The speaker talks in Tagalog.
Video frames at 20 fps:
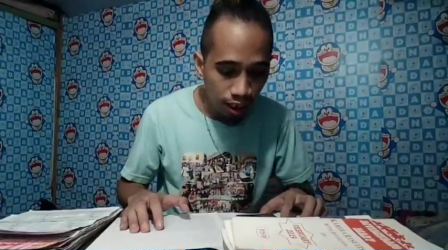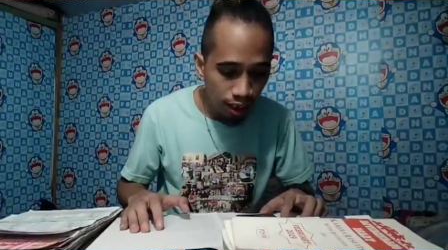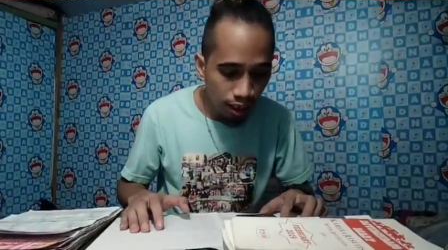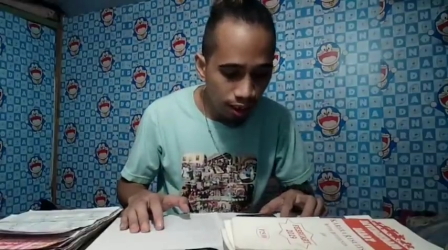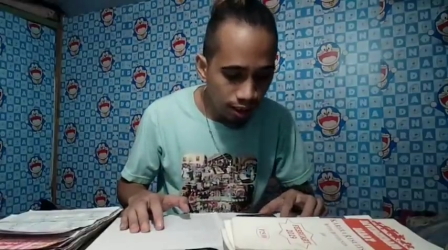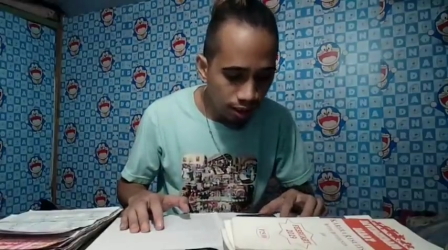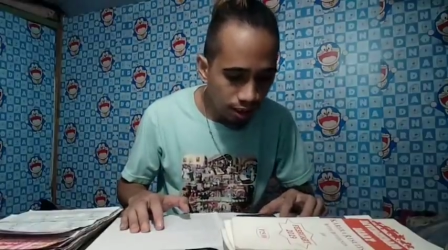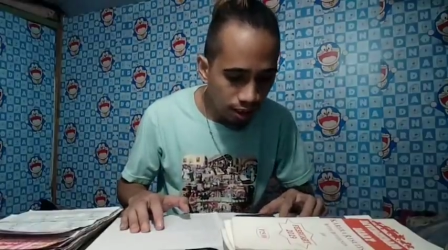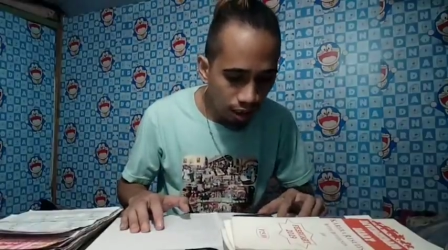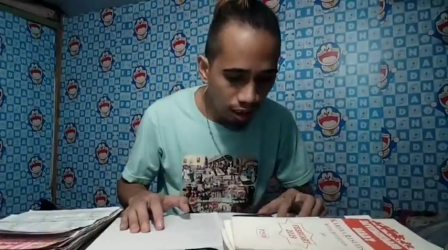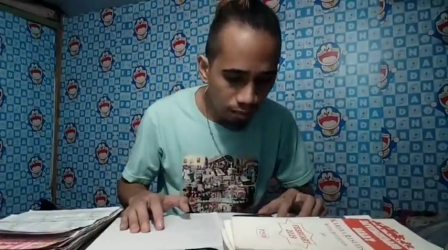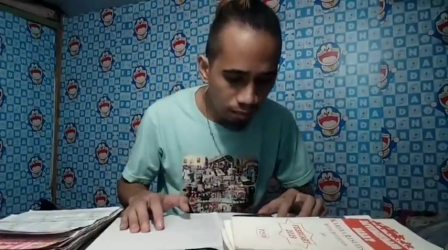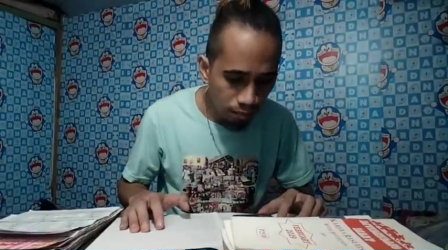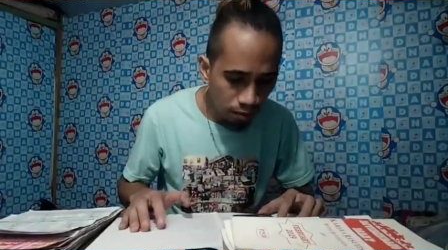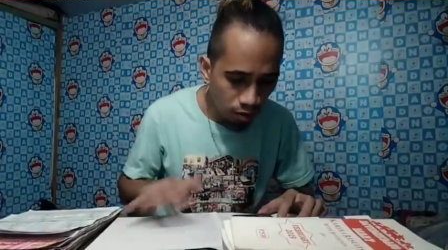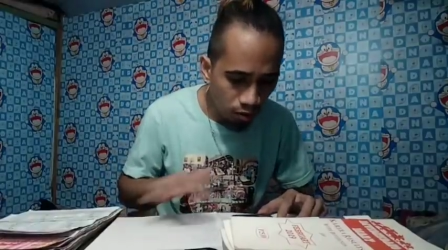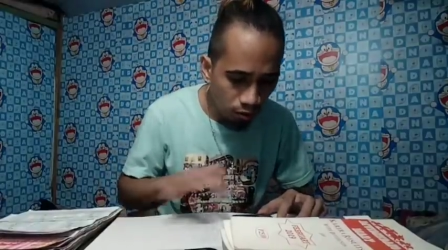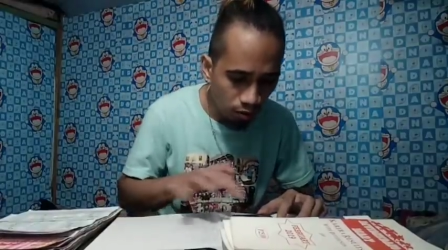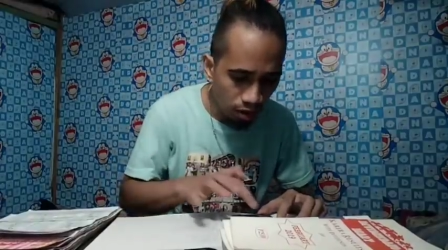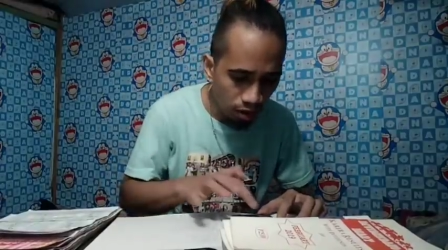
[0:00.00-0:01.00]
Race
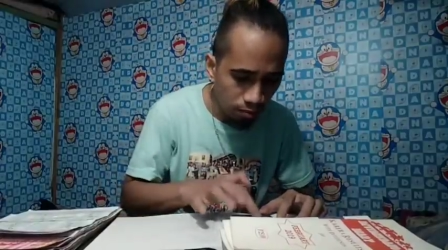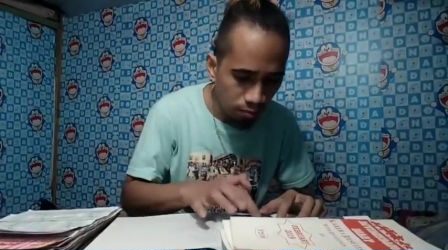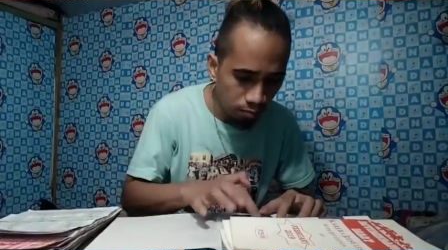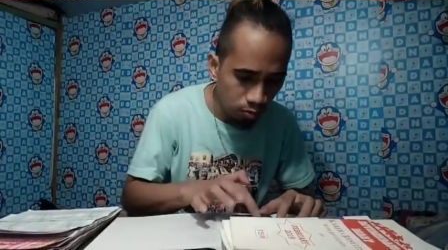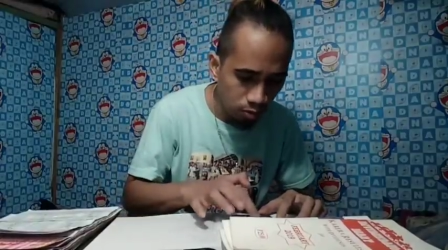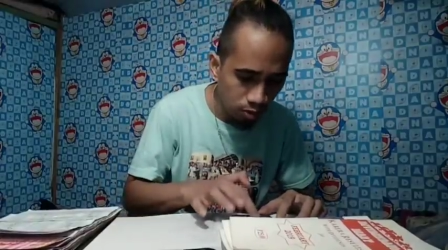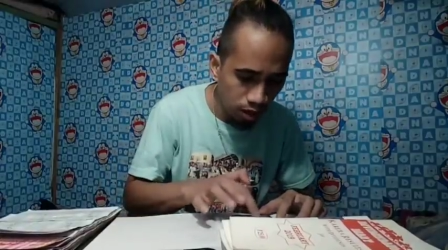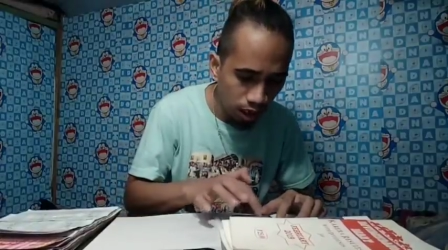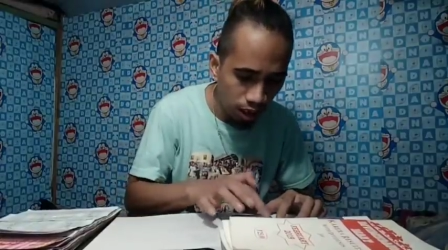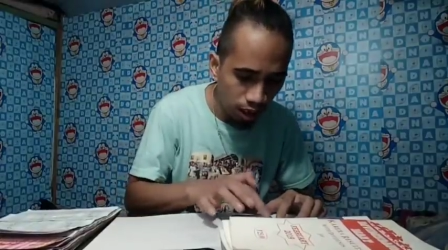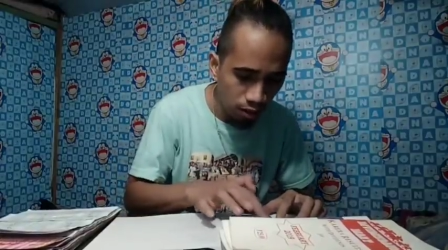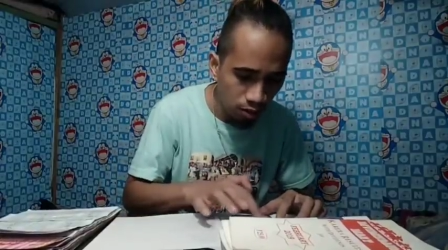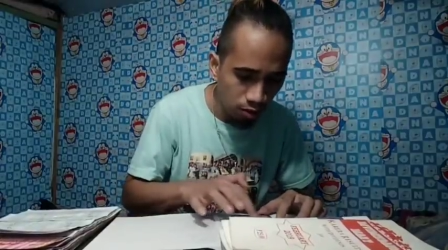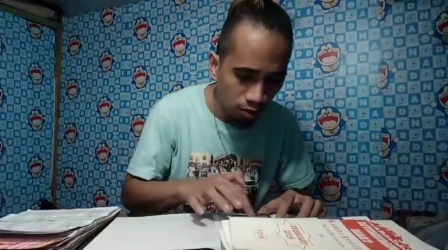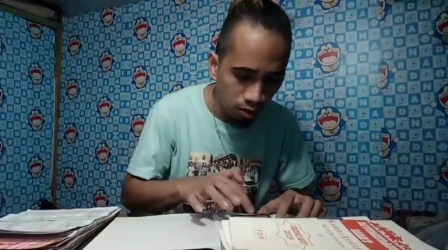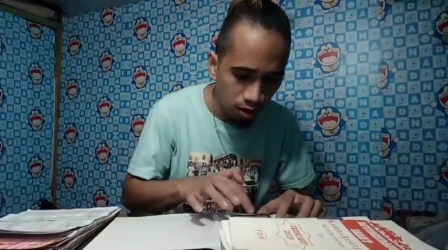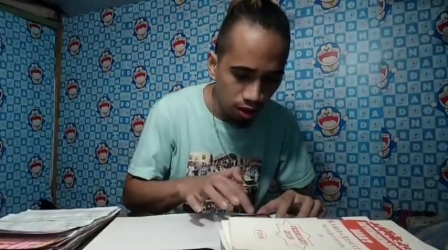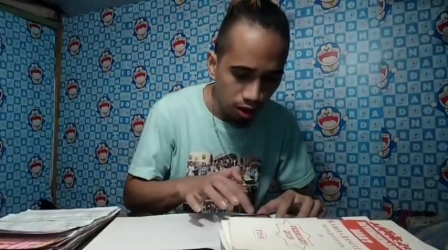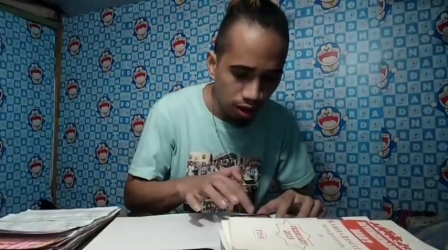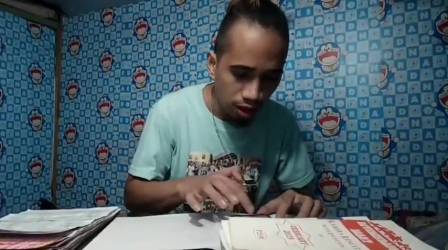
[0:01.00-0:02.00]
number 1 po tayo.